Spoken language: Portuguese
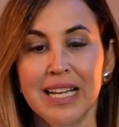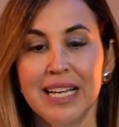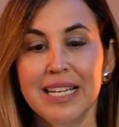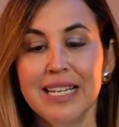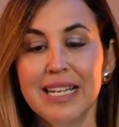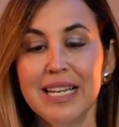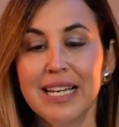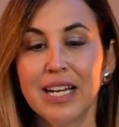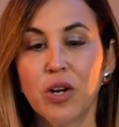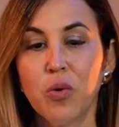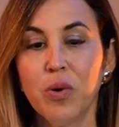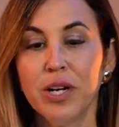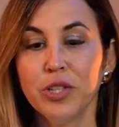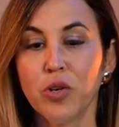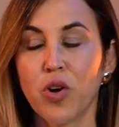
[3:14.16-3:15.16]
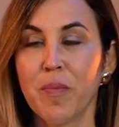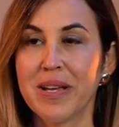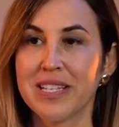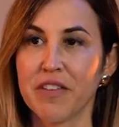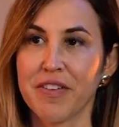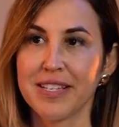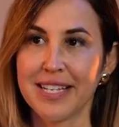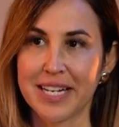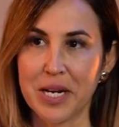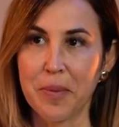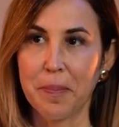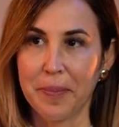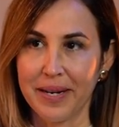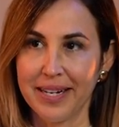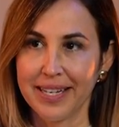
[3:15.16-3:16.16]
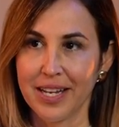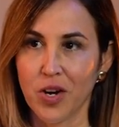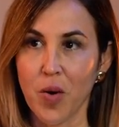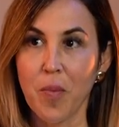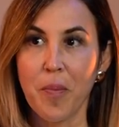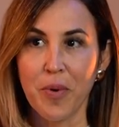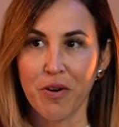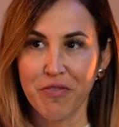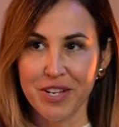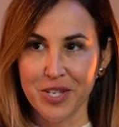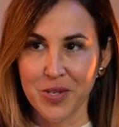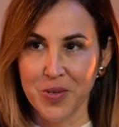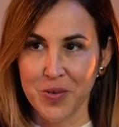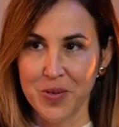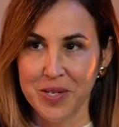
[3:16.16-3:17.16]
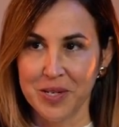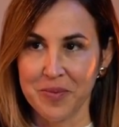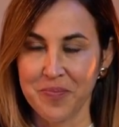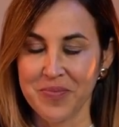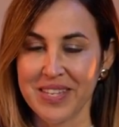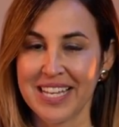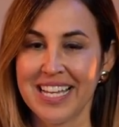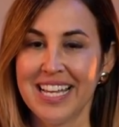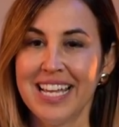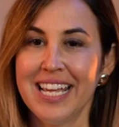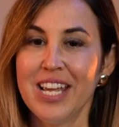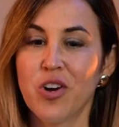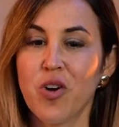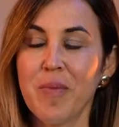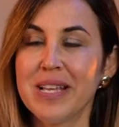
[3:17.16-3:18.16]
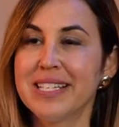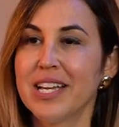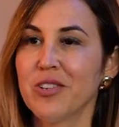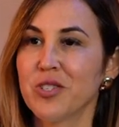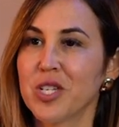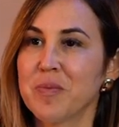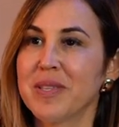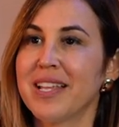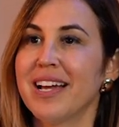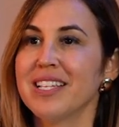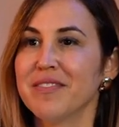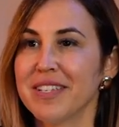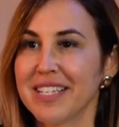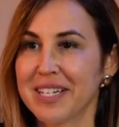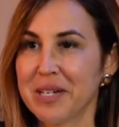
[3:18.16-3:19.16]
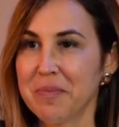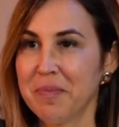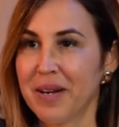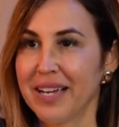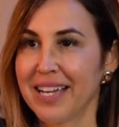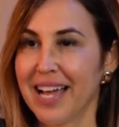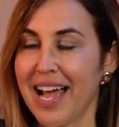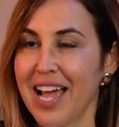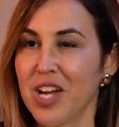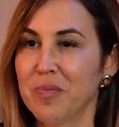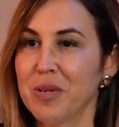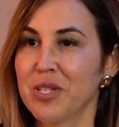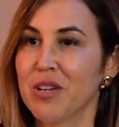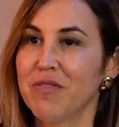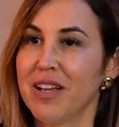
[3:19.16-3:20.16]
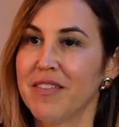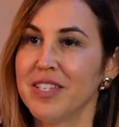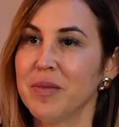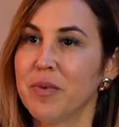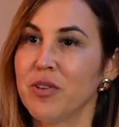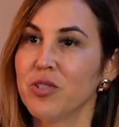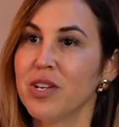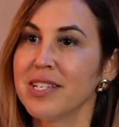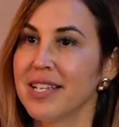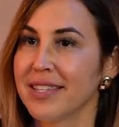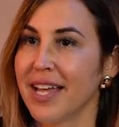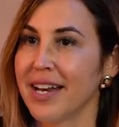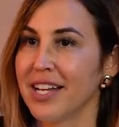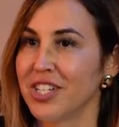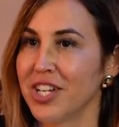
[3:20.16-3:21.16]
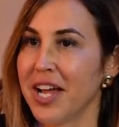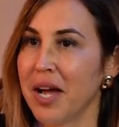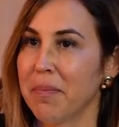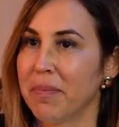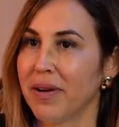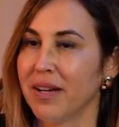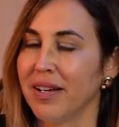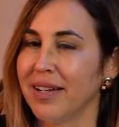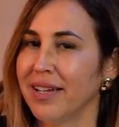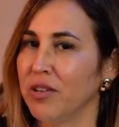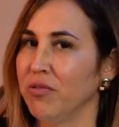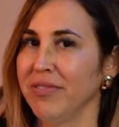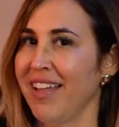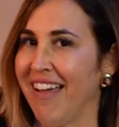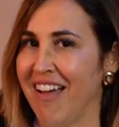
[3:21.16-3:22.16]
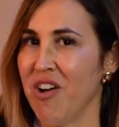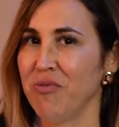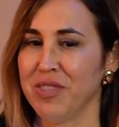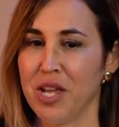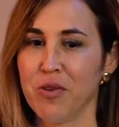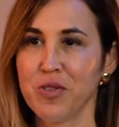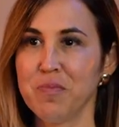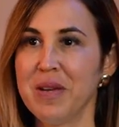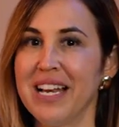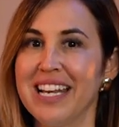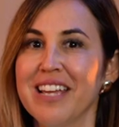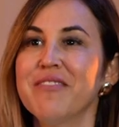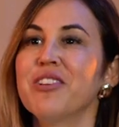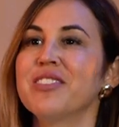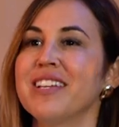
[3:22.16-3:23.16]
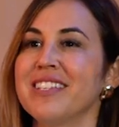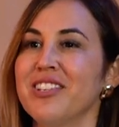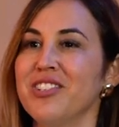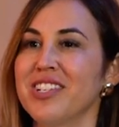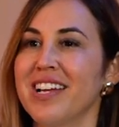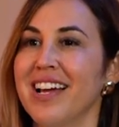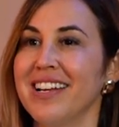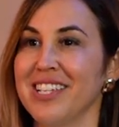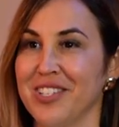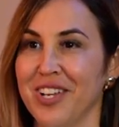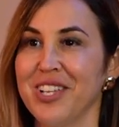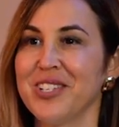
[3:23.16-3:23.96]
E quando eu comecei a fazer campanha como professora, eu comecei nos hospitais a fazer campanha. Aí o pessoal falava assim, professora, você tá na chapa? Eu, não, Deus me livre você é sindicalista.